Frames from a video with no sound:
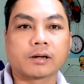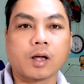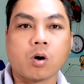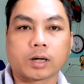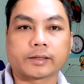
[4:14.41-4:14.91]

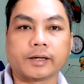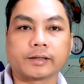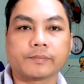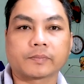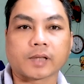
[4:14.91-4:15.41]
để hoàn
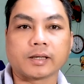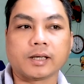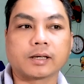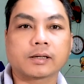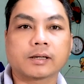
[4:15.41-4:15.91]
thiện tại
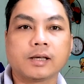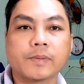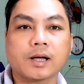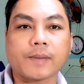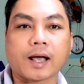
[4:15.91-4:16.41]
vì
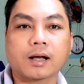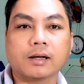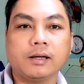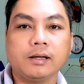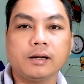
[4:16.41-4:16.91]
khi mà các bạn
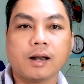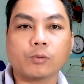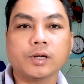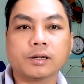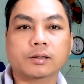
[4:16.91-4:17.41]
cái
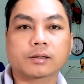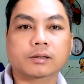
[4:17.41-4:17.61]
lâu nhất